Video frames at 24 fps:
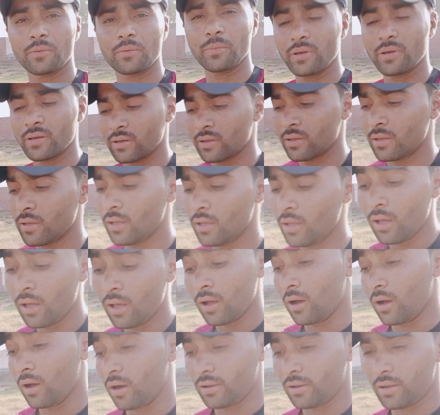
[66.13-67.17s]
लोग
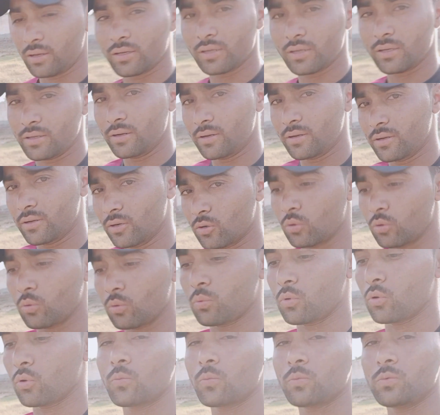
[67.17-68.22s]
लाइक बहुत करते हैं
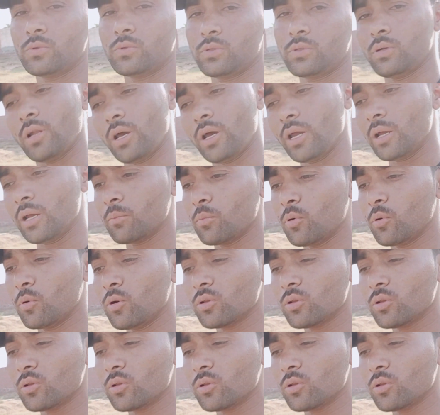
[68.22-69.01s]
खेलते भी हैं